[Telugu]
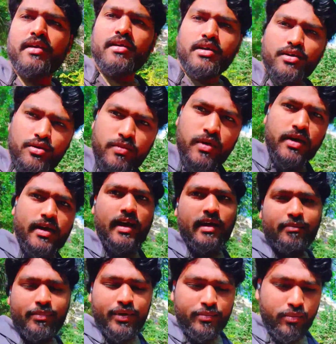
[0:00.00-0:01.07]
కనుమ
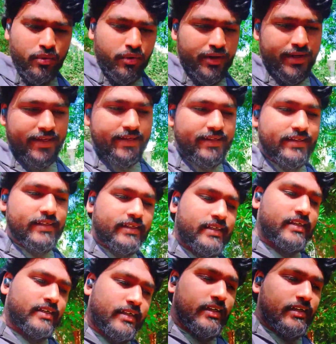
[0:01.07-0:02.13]
హ్యాపీ భోగి
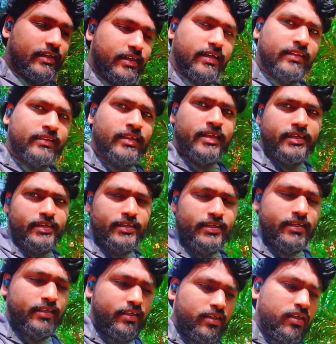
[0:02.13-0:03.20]
అందరికీ
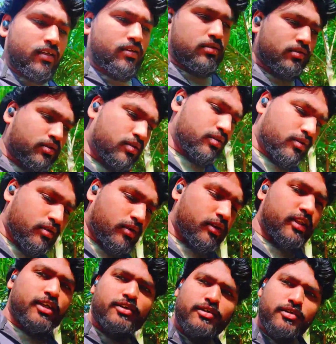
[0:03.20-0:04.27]
సో
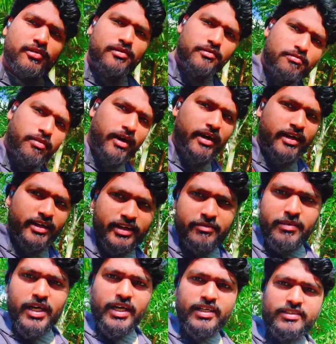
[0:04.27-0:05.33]
అందరూ పండగని
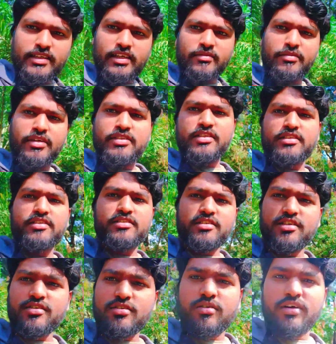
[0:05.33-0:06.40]
బాగా సెలబ్రేషన్స్
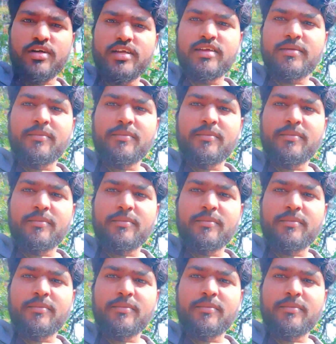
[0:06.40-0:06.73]
చేసుకోండి